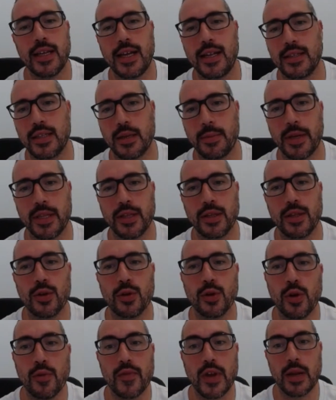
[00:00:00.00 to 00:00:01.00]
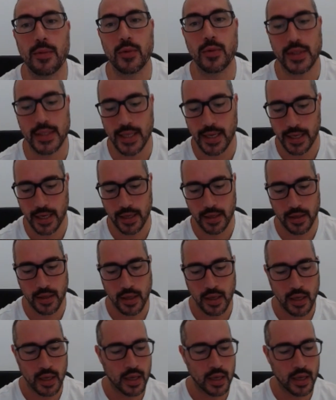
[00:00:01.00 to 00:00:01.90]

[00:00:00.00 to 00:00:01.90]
altrimenti non ve la mostrerei,